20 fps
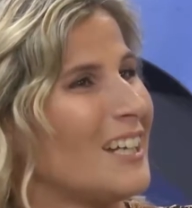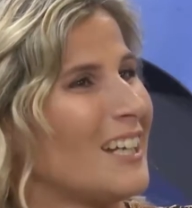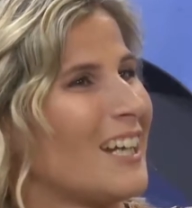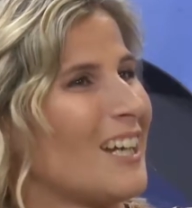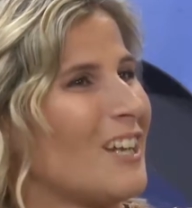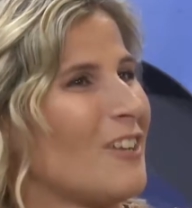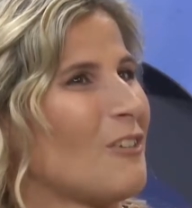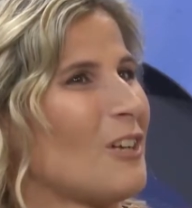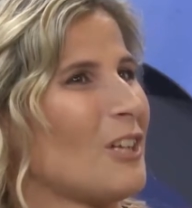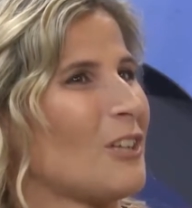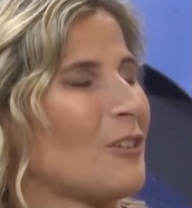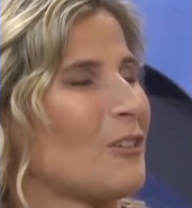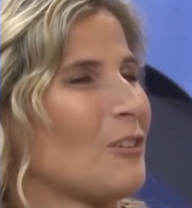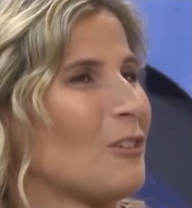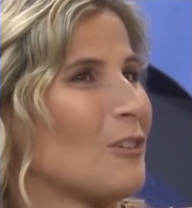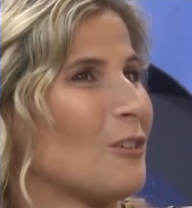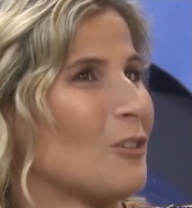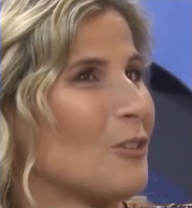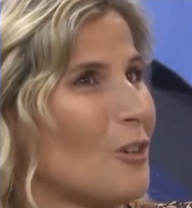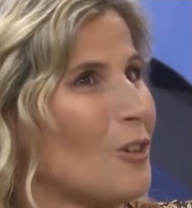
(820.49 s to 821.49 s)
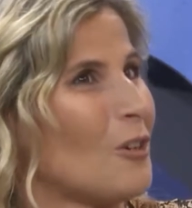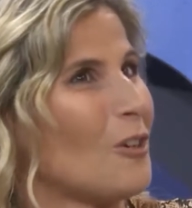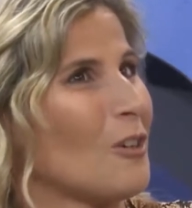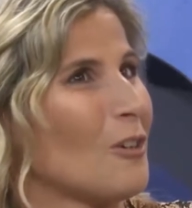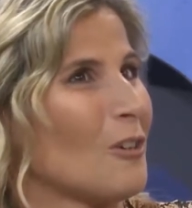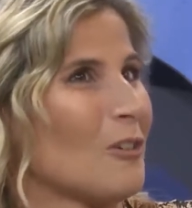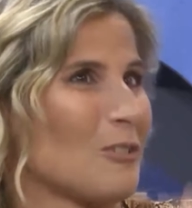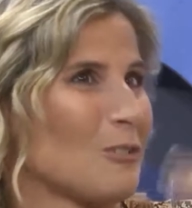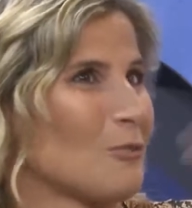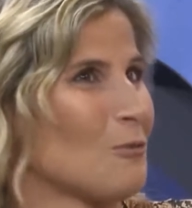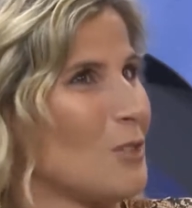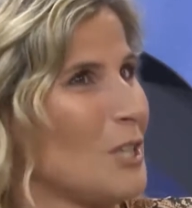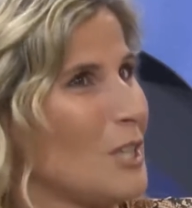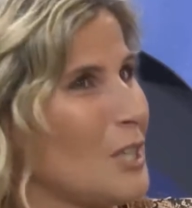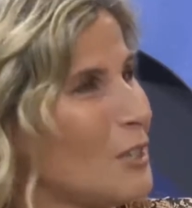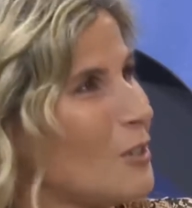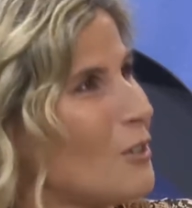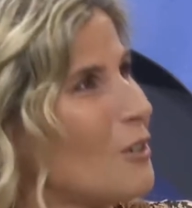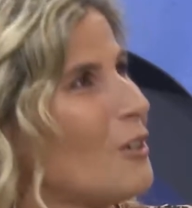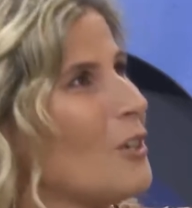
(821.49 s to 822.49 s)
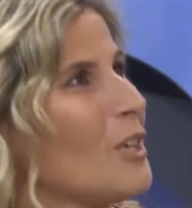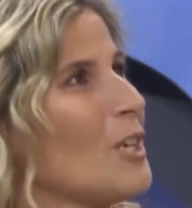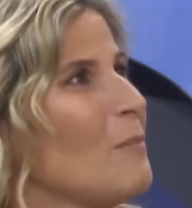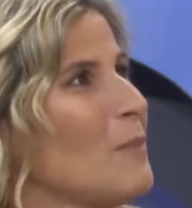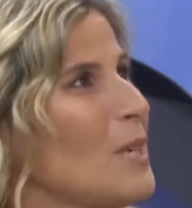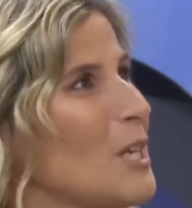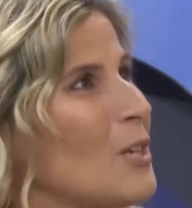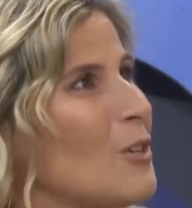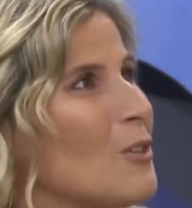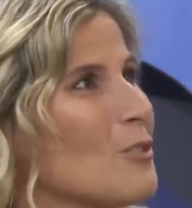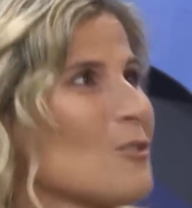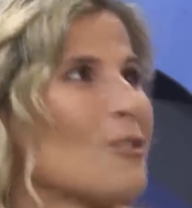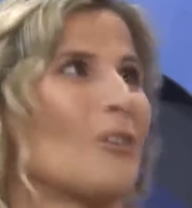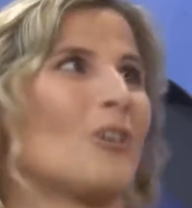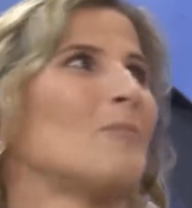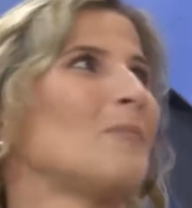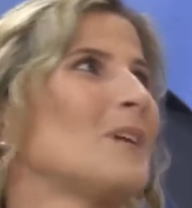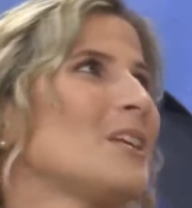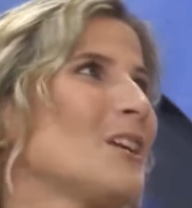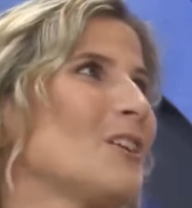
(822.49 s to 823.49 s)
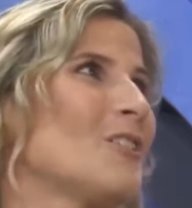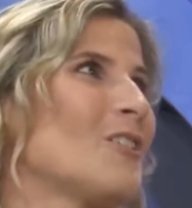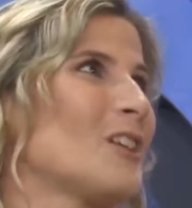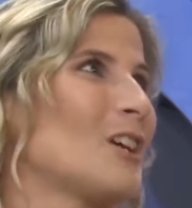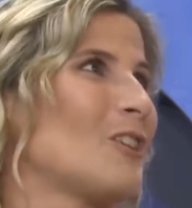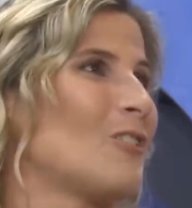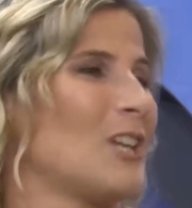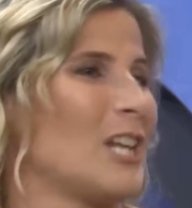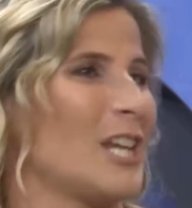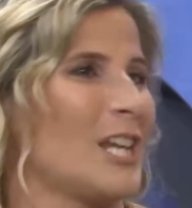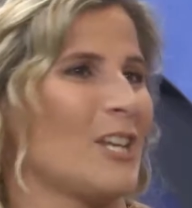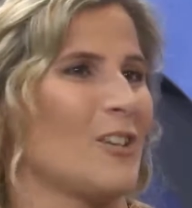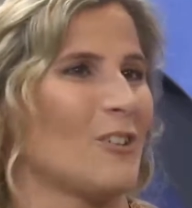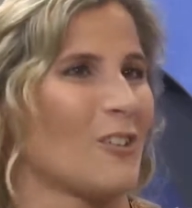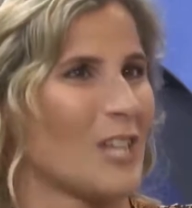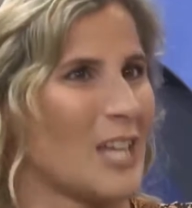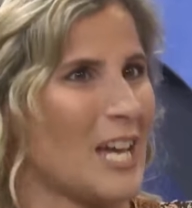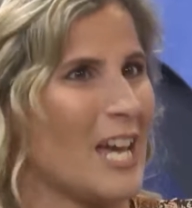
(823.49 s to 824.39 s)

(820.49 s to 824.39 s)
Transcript: Que dos, su hijo y mi hijo son compañeros de colegio de